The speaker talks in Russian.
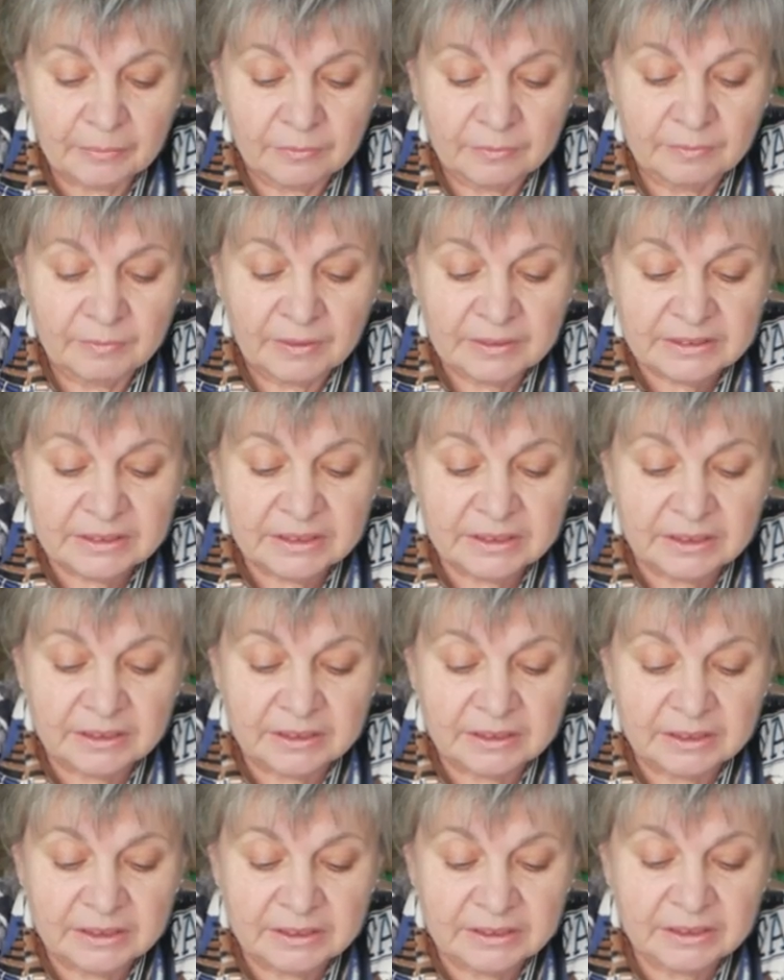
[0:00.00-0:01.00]

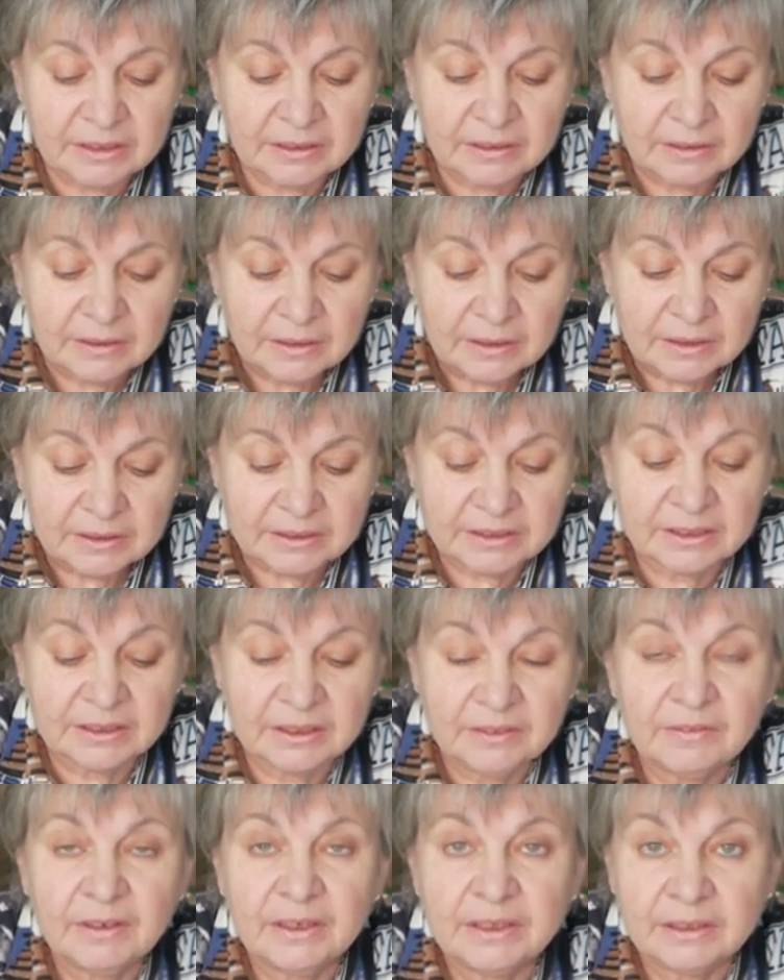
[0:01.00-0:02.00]
возникнет риск
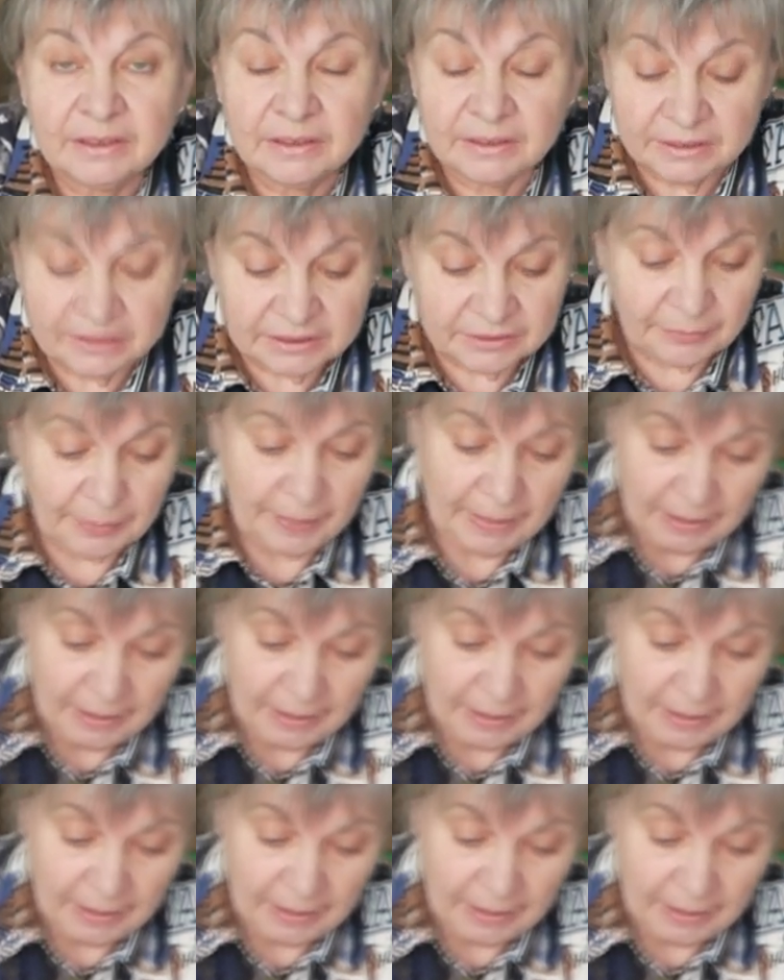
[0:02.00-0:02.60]
загнивания листьев.